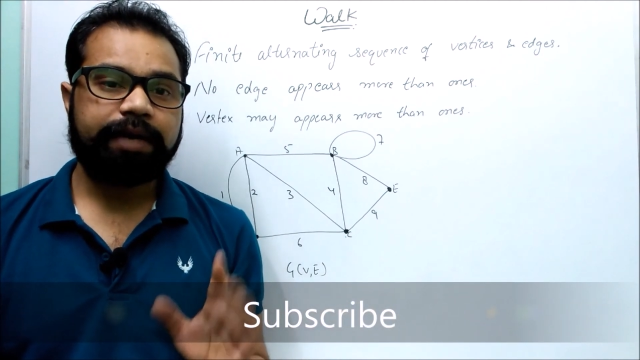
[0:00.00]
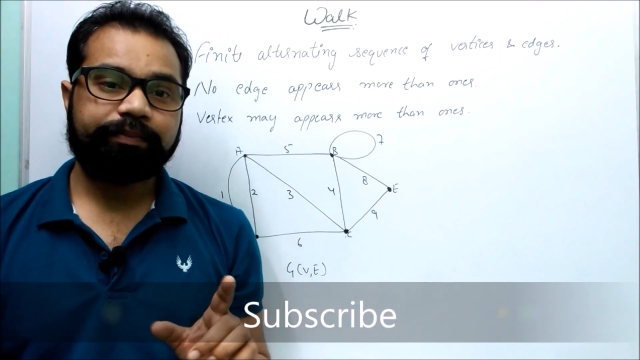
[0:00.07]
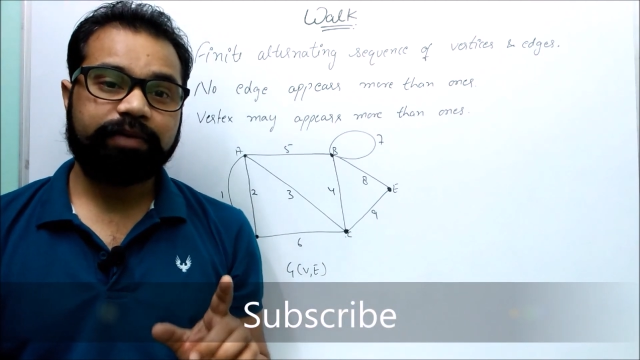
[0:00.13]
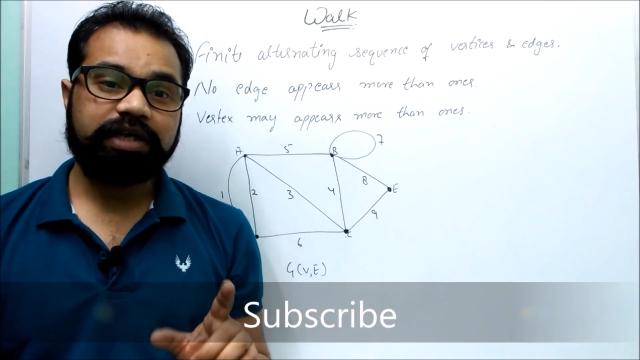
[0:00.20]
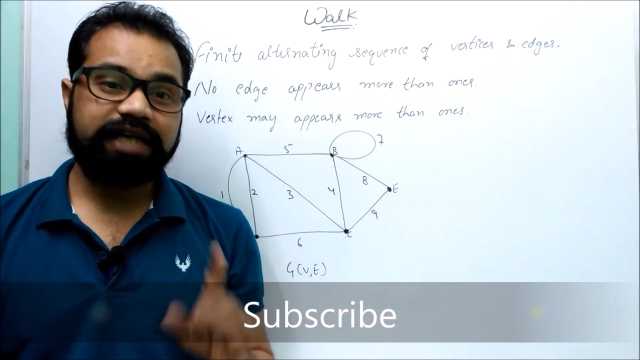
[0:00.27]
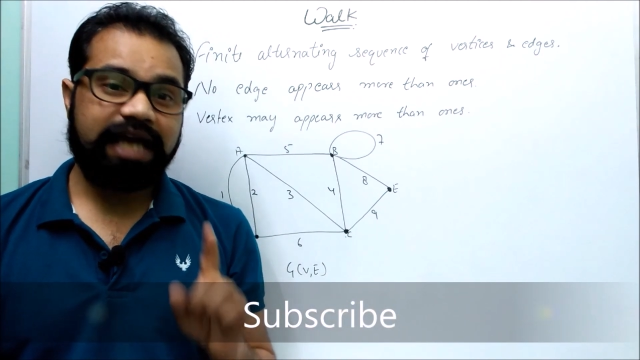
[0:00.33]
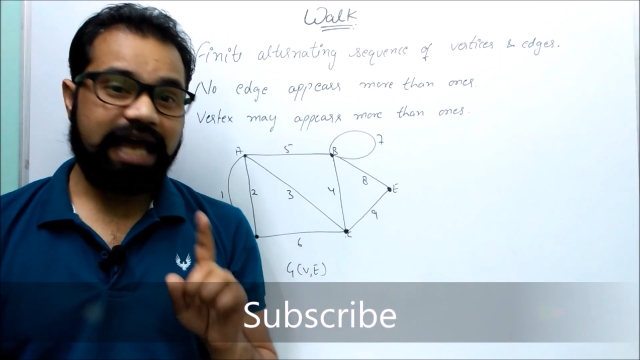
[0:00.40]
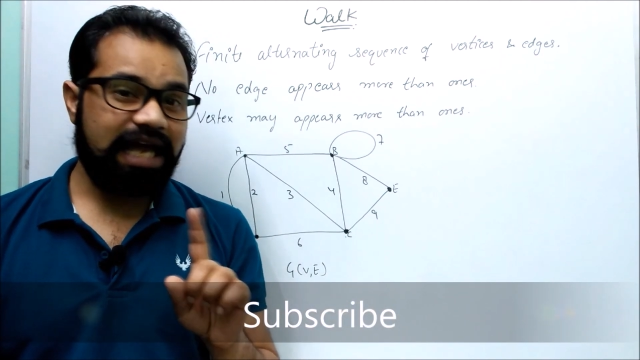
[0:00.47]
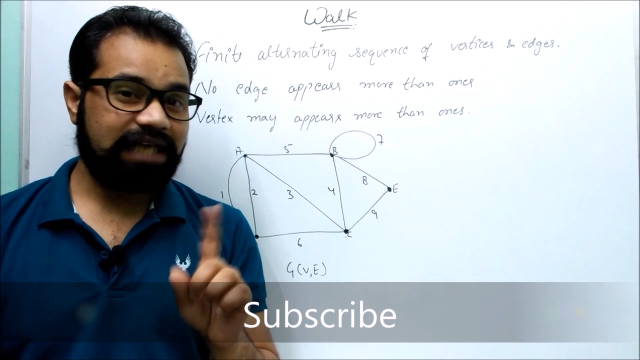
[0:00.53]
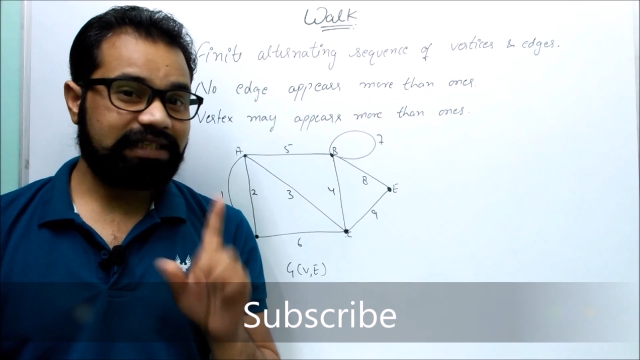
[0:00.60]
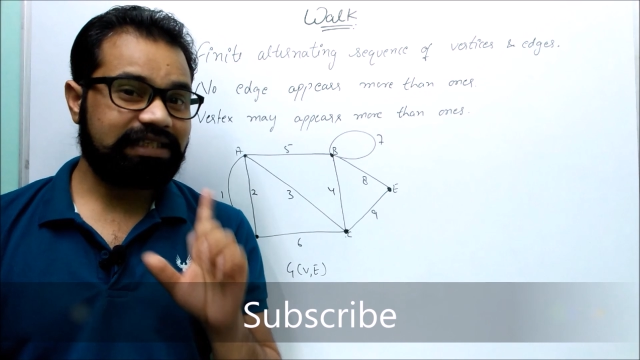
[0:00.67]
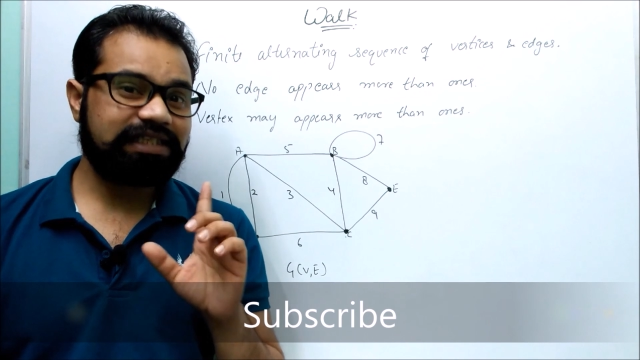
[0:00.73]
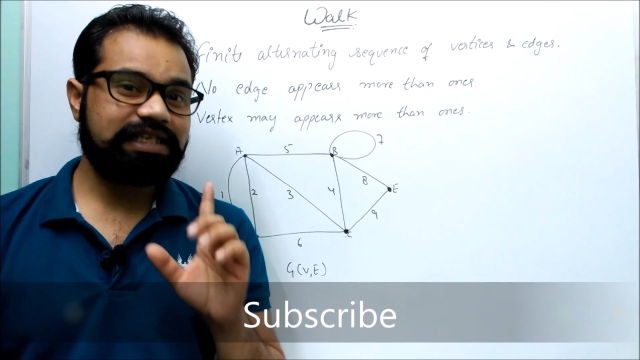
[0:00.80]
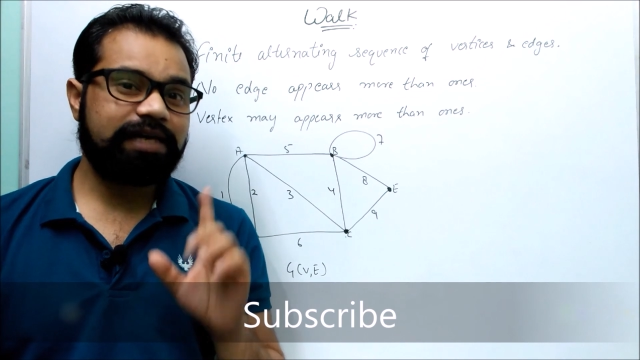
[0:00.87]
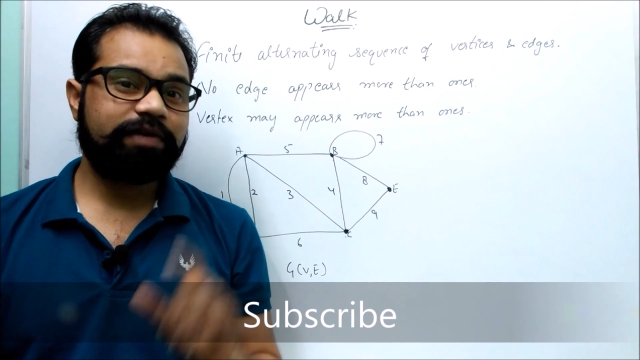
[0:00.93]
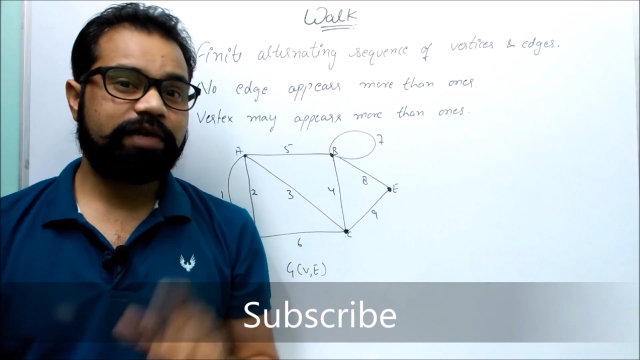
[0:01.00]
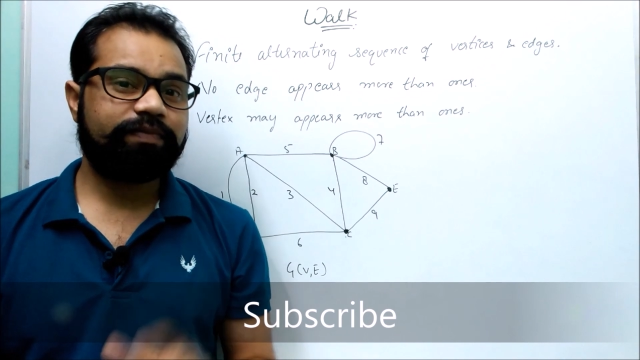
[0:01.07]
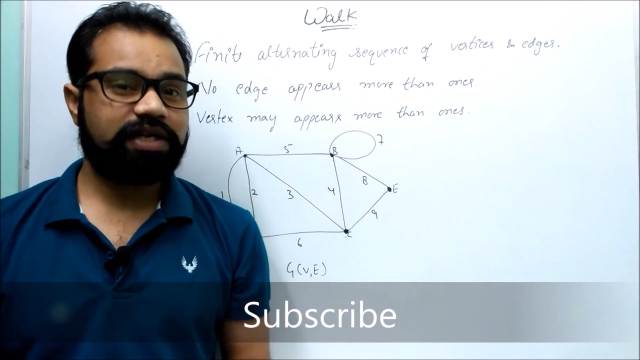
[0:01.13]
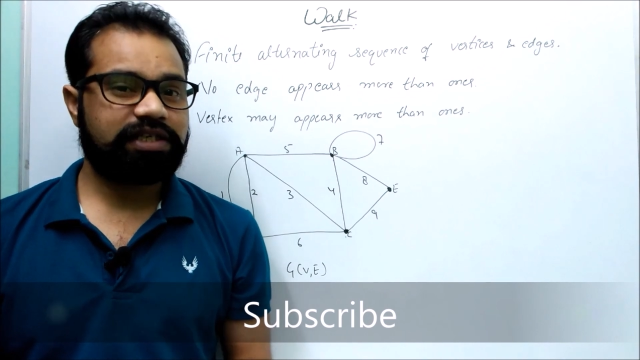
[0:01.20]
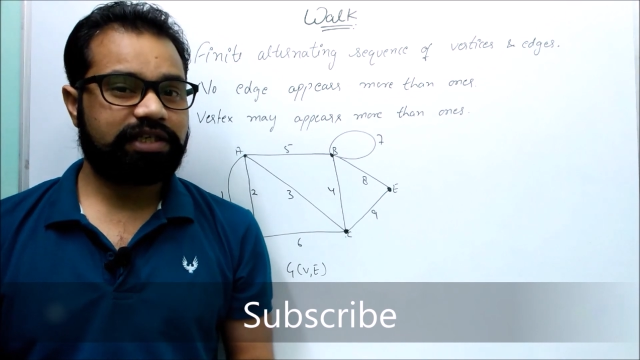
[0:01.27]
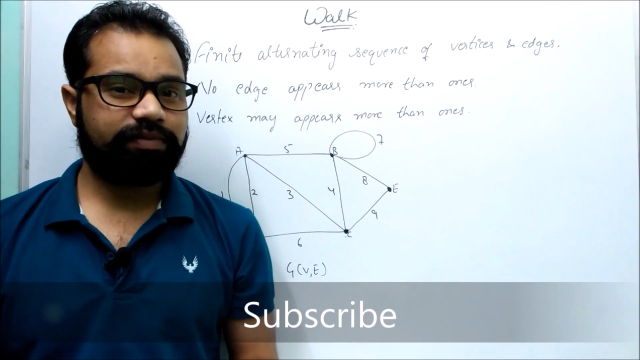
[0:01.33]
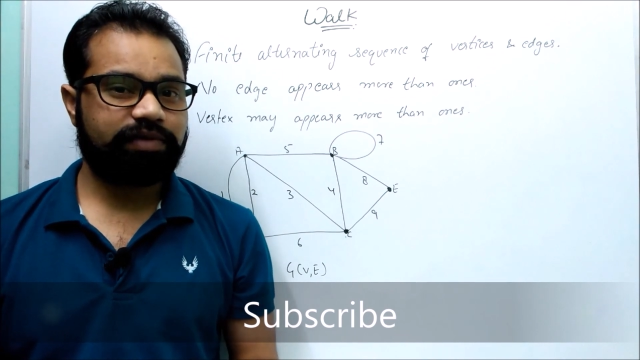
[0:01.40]
बट एजेस आपके
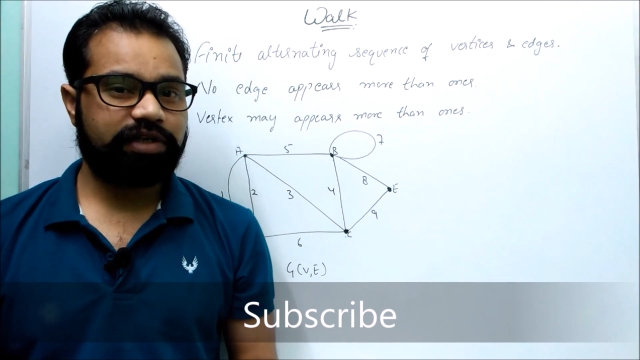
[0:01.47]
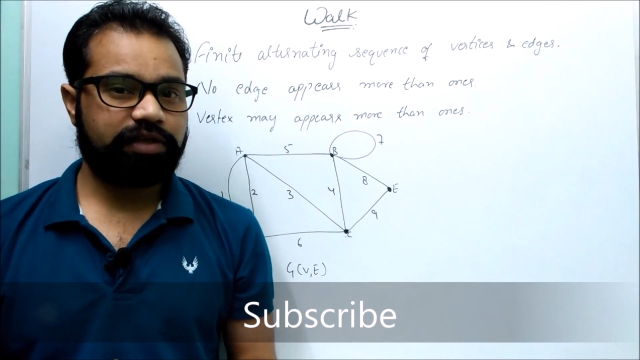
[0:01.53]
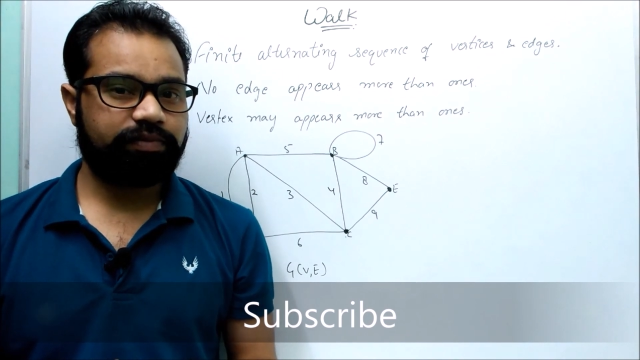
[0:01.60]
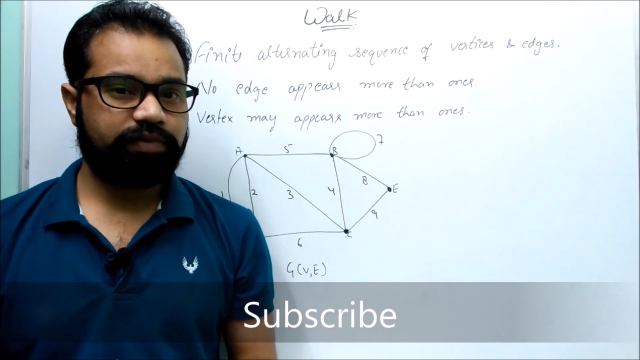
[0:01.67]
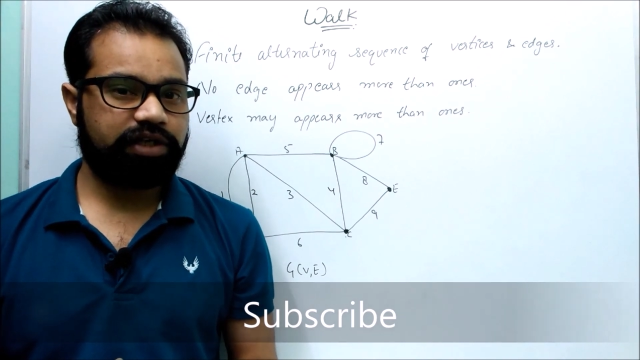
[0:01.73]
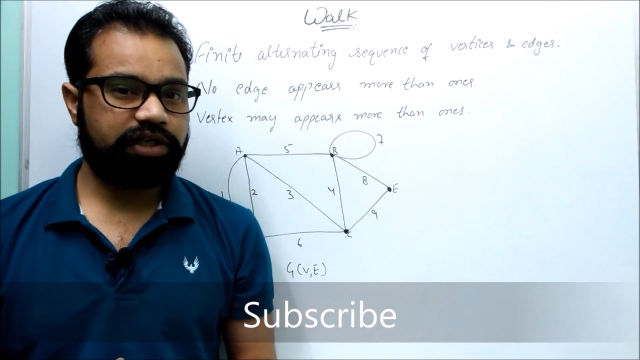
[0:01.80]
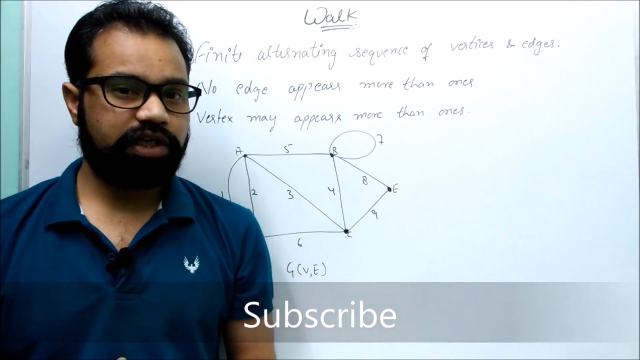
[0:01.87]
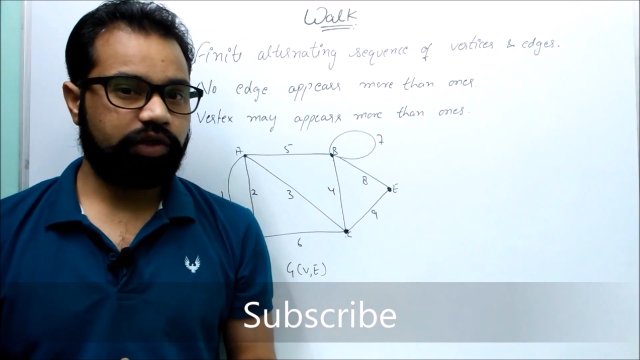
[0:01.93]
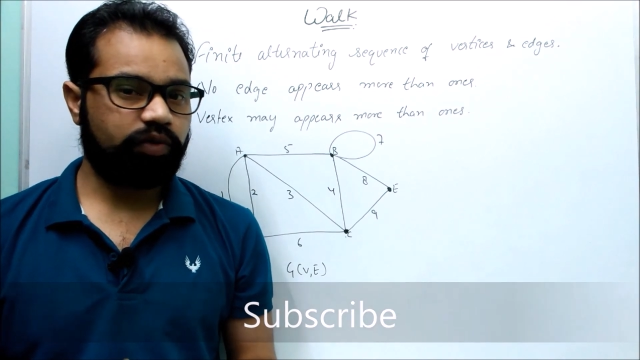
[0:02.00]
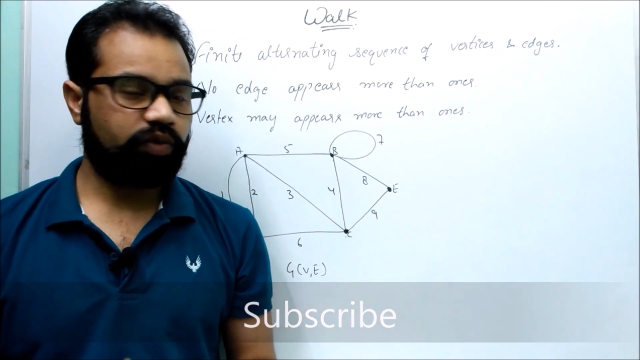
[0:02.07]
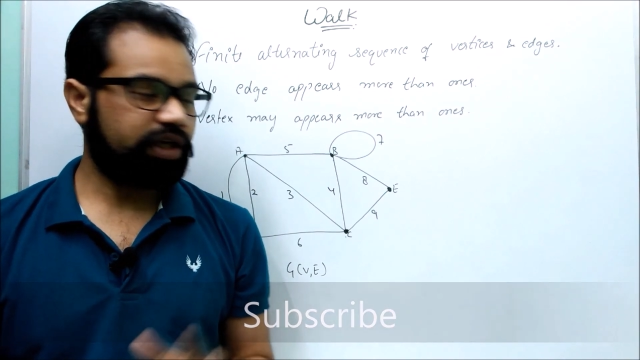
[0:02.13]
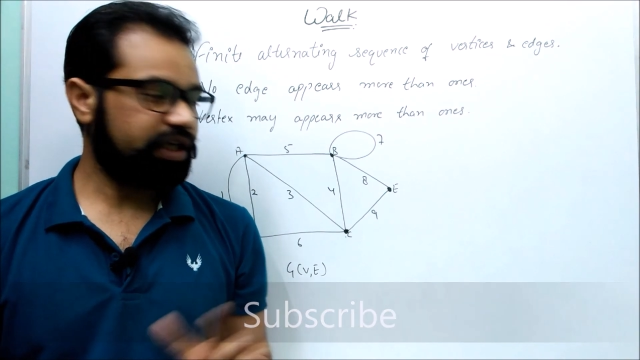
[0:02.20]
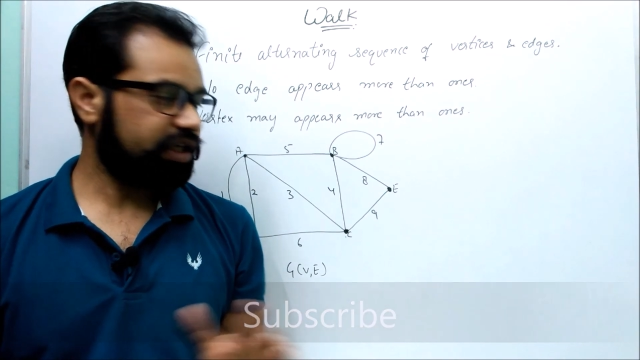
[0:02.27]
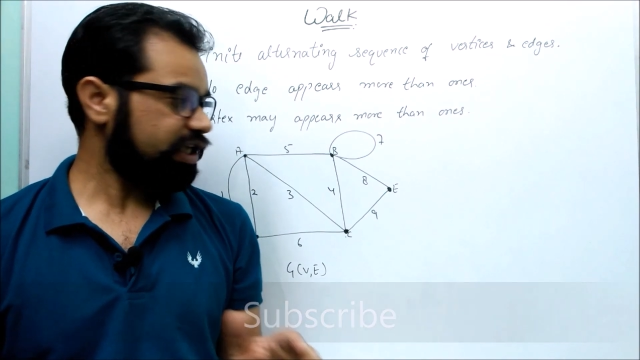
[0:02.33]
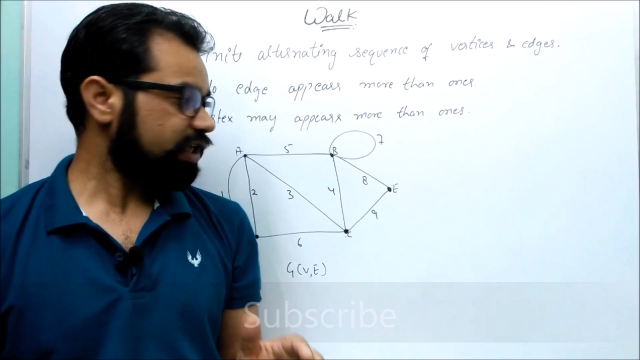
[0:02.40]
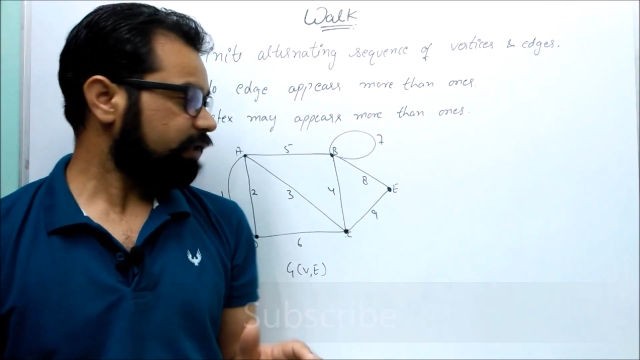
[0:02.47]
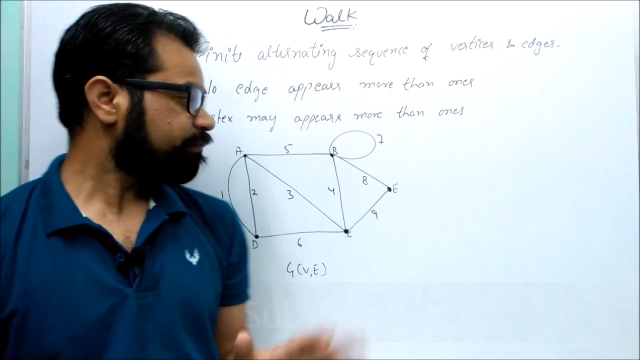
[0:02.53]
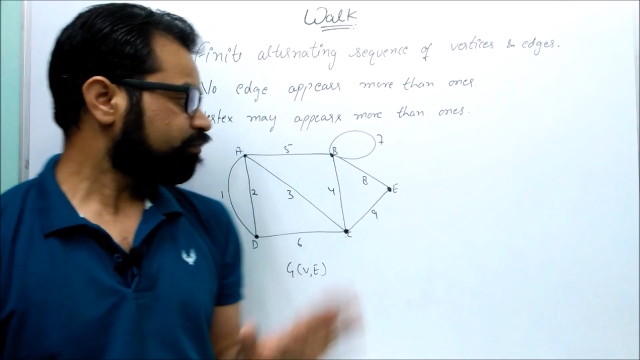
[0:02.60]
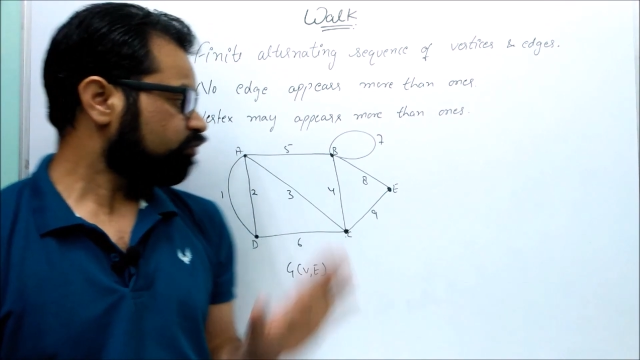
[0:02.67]
पास कभी रिपीट नहीं होंगे ठीक